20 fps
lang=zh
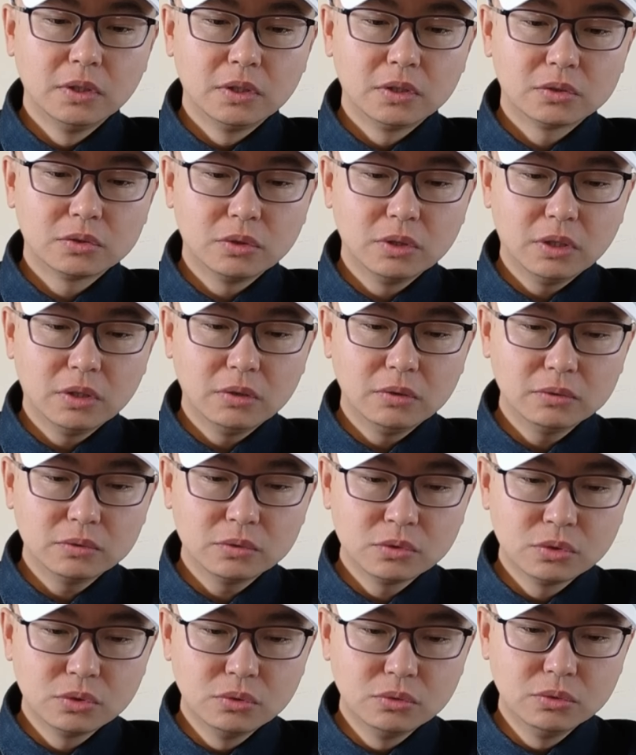说要
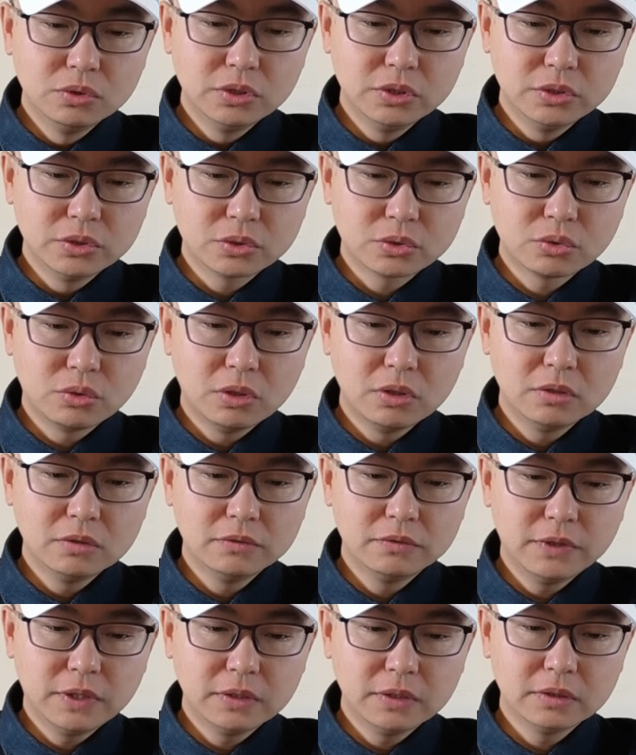促进
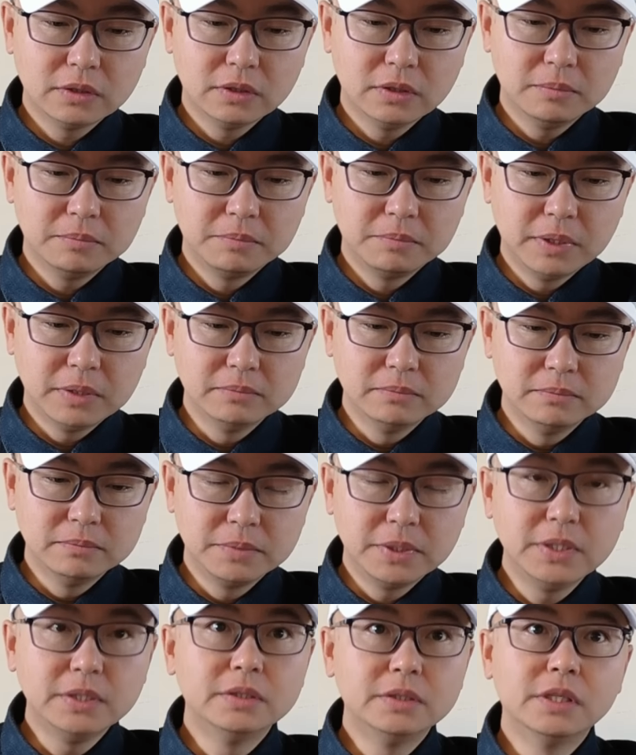双方的本
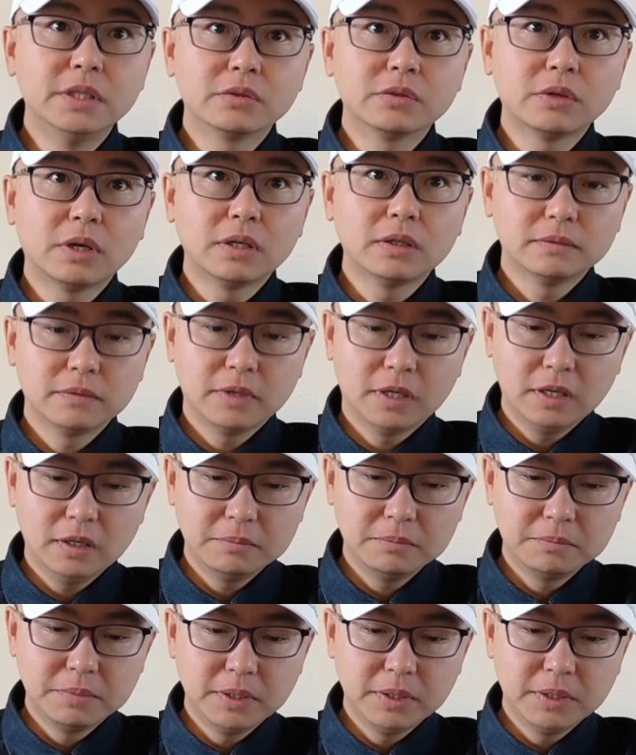币结算啊、